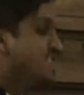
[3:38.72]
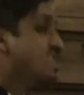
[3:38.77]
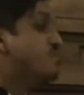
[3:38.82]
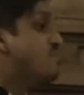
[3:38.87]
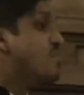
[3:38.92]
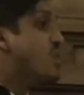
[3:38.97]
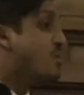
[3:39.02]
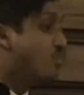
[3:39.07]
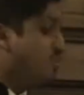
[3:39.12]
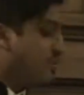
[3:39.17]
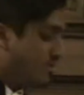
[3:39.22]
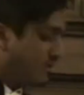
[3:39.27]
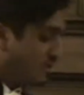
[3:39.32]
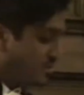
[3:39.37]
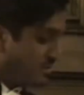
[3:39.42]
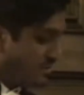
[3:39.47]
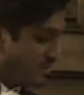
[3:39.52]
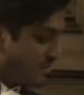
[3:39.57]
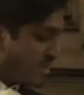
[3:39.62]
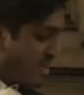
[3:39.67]
un immeuble,
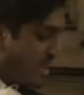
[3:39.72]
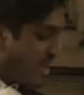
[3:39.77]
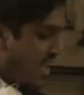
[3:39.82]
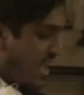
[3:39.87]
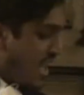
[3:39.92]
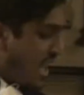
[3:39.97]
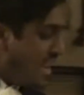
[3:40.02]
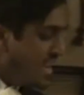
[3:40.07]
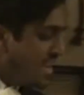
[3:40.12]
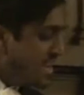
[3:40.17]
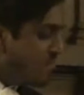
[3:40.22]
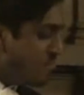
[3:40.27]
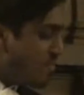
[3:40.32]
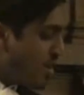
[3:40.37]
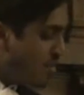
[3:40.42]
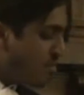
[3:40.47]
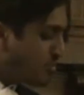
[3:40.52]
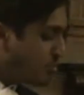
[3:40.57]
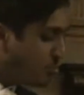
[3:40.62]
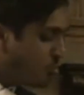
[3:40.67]
un
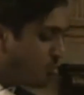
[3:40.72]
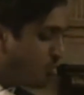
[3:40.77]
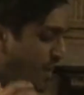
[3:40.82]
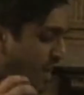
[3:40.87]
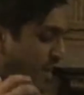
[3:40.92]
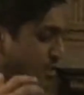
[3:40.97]
immeuble tout